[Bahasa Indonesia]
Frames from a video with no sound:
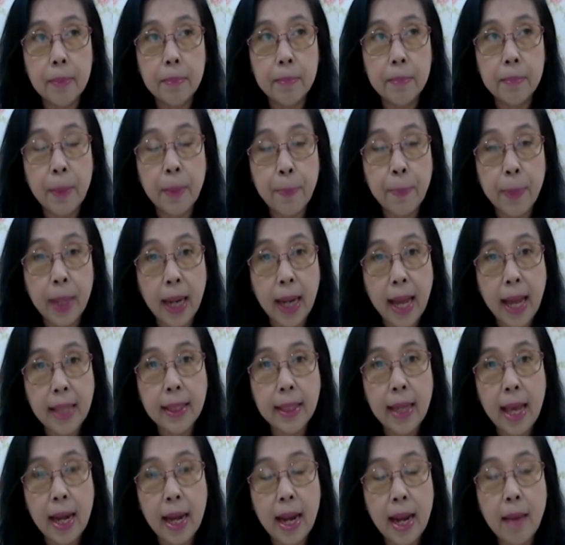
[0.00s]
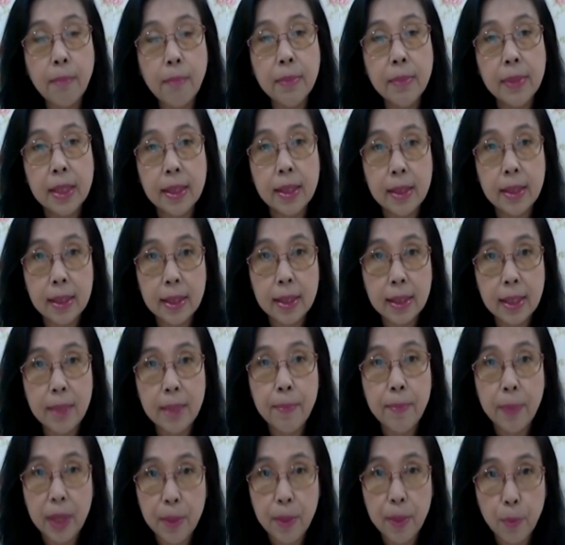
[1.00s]
berperan dalam
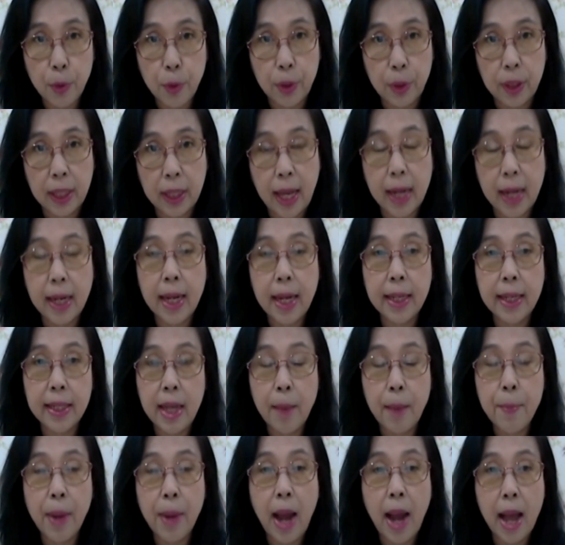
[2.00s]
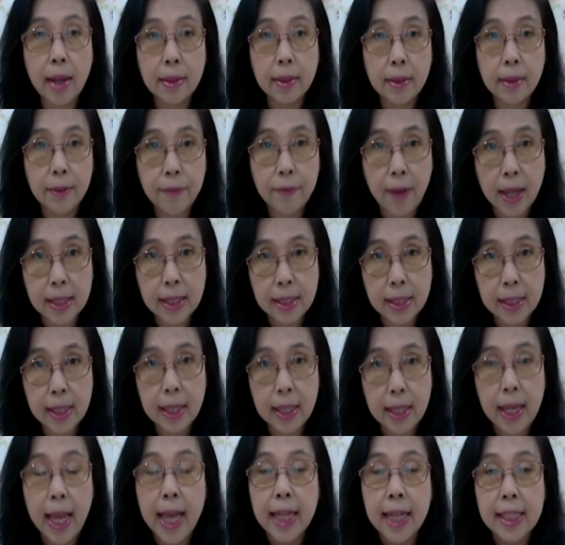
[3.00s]
sistem imun karena dia
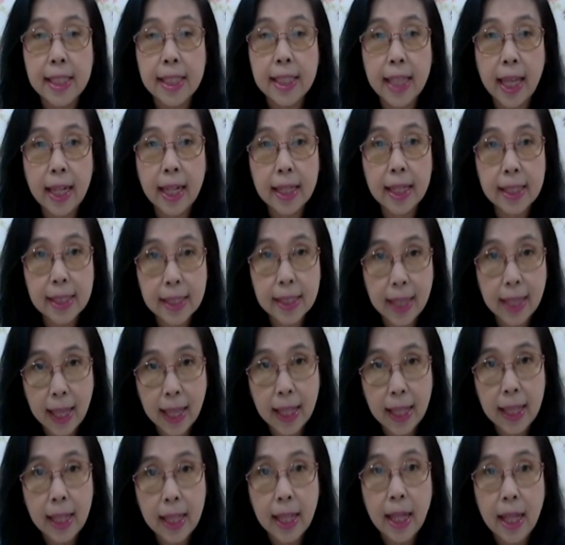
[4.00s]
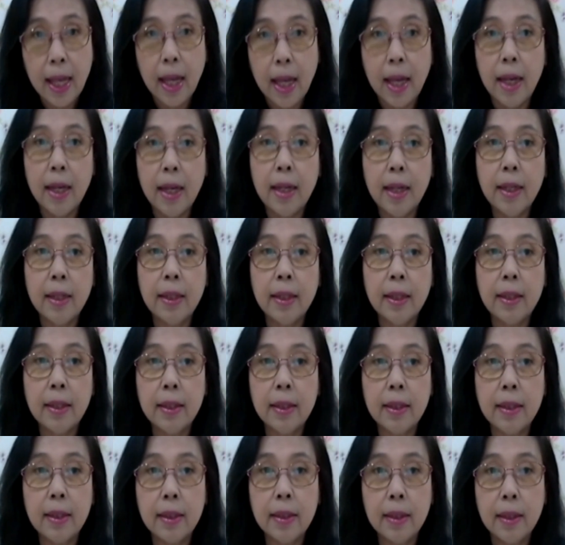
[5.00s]
mengaktifasi sel-sel
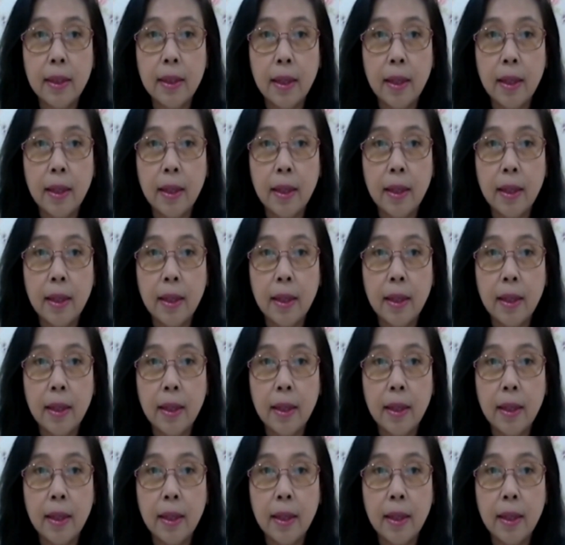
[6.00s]
uh,